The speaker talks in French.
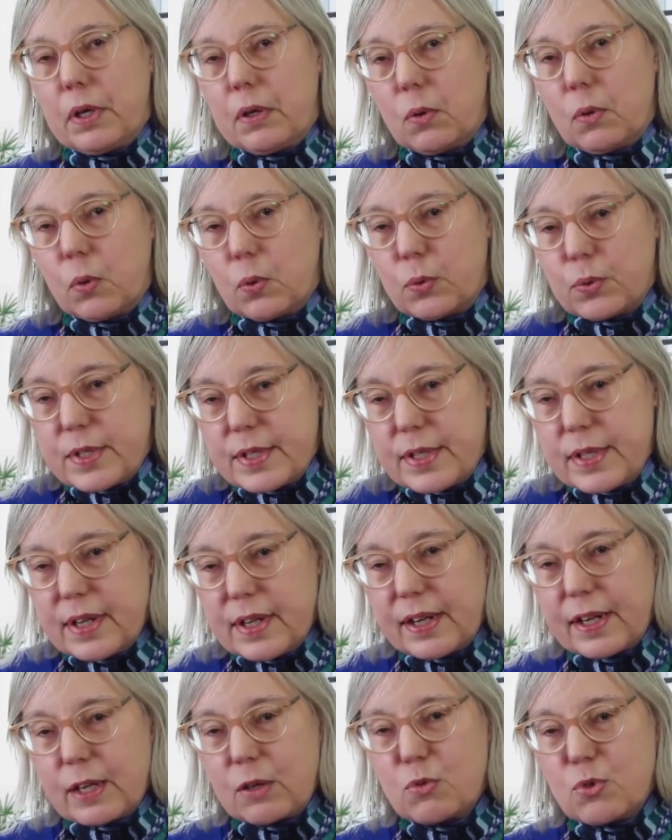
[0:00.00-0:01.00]

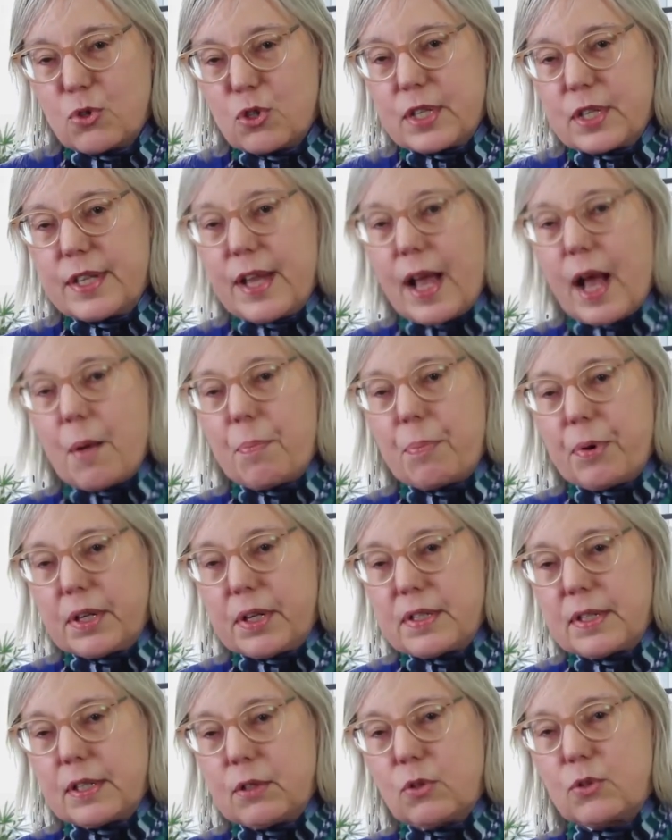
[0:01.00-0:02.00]
ont-ils réussi à
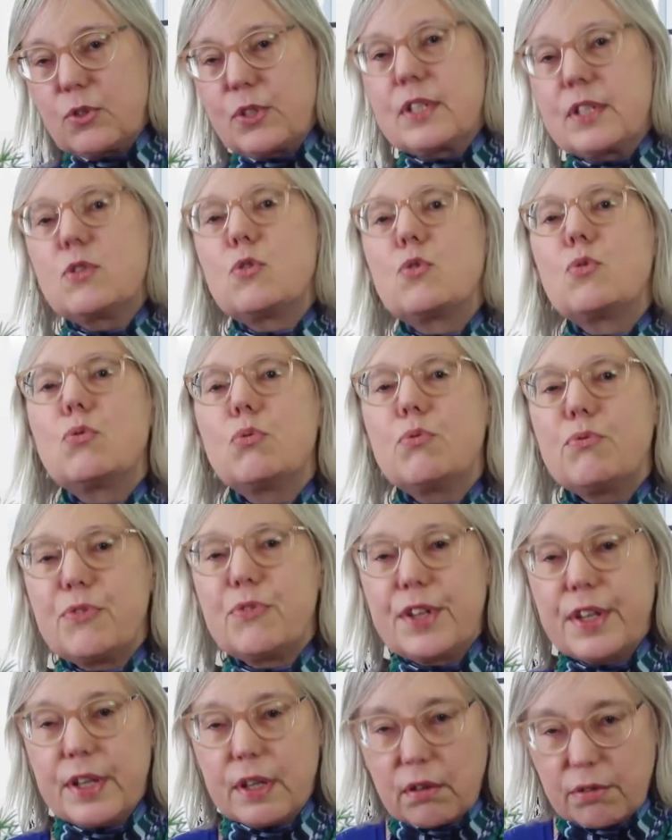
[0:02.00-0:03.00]
passer de ces
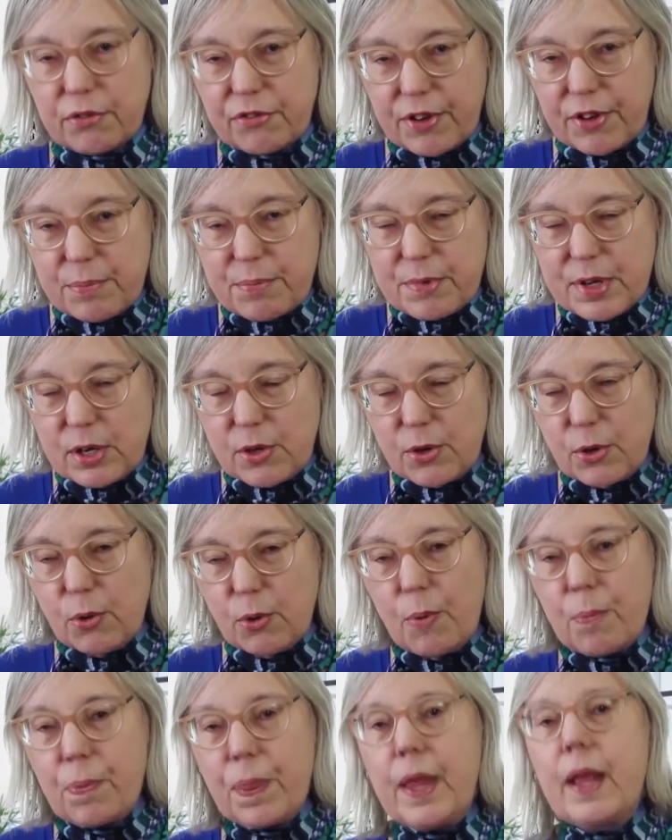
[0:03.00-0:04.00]
souvenirs
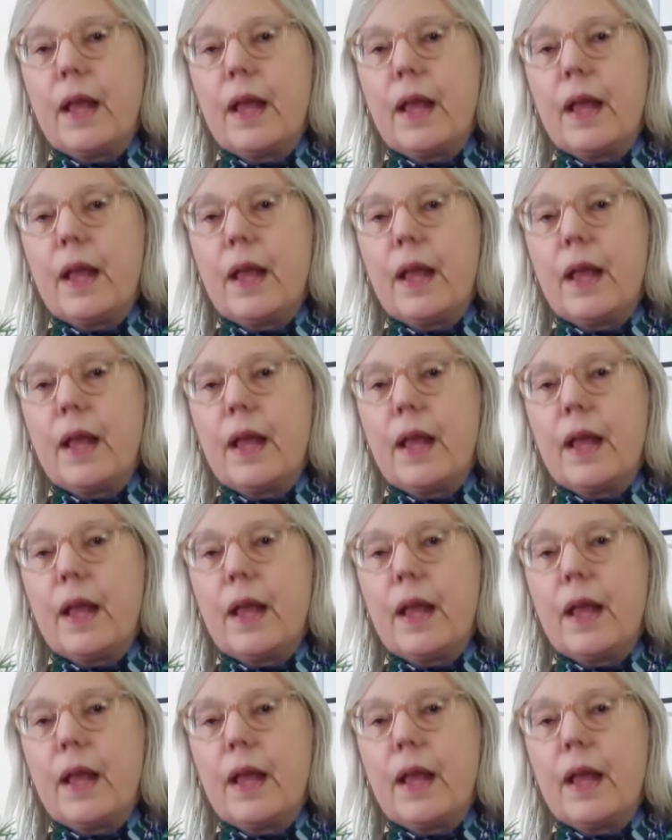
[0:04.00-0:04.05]
familiaux